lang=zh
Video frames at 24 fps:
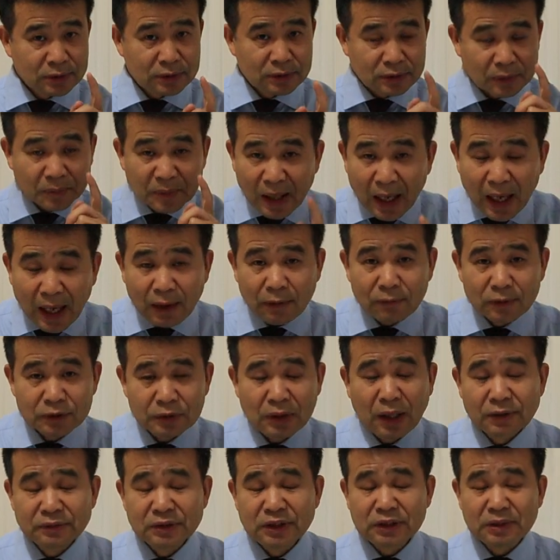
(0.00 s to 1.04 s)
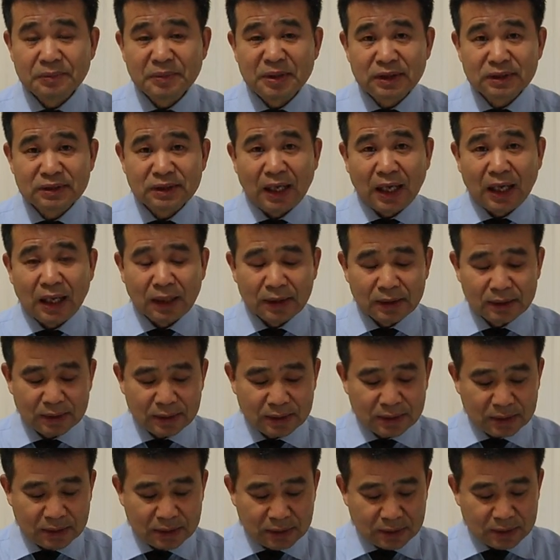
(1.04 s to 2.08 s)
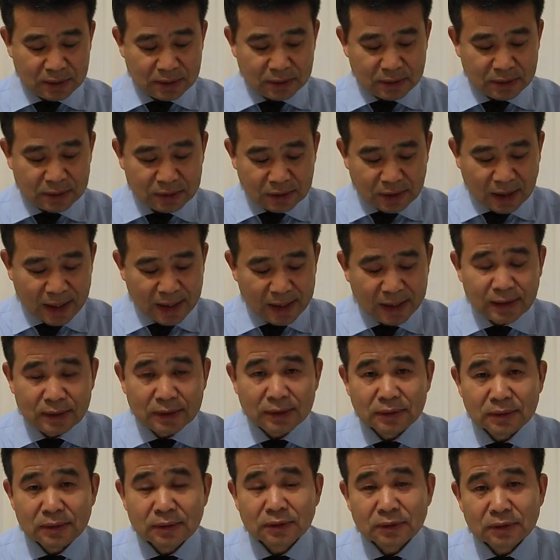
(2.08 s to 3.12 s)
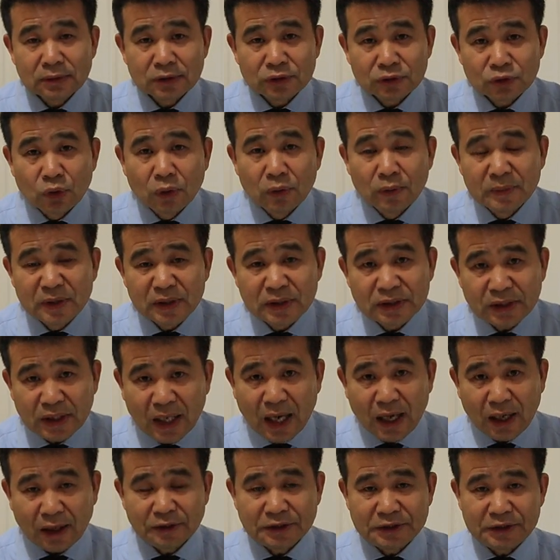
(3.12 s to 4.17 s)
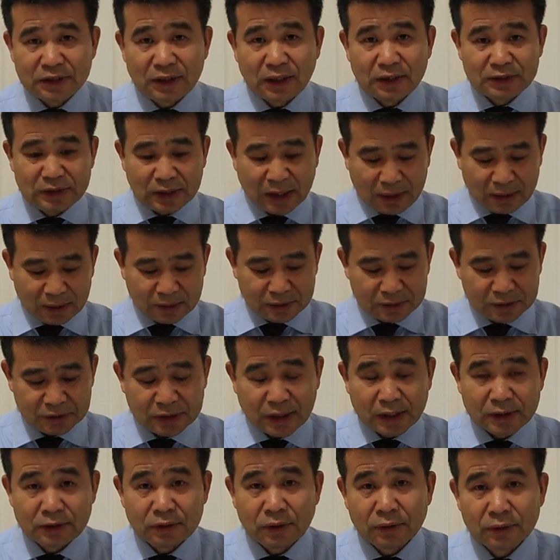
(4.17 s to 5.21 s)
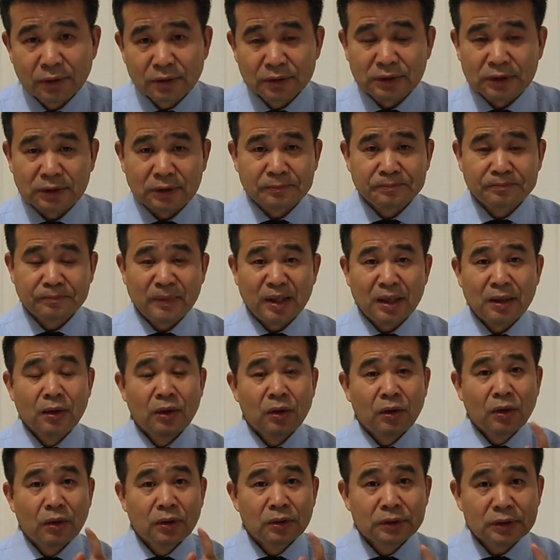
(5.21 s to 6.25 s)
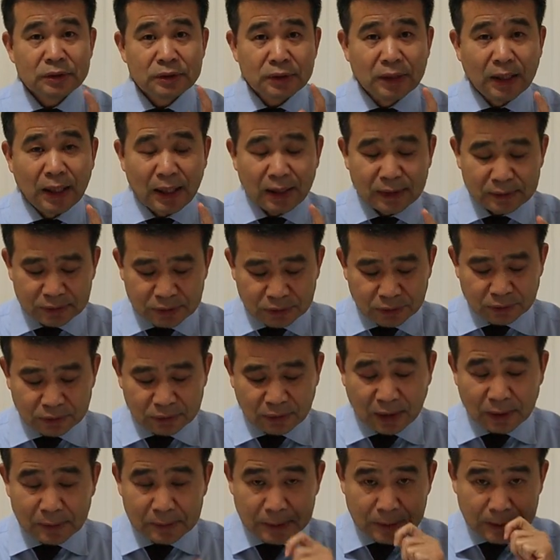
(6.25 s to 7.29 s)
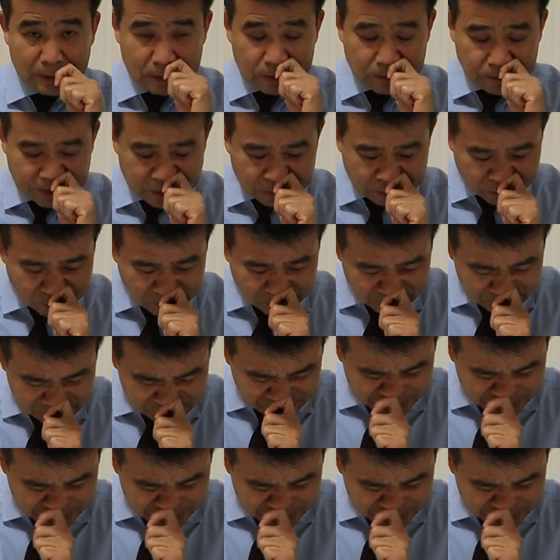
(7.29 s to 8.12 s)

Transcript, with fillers: 什么？我告诉你什么意思啊？人从我们常识上讲，人都要死呀，就是说最活的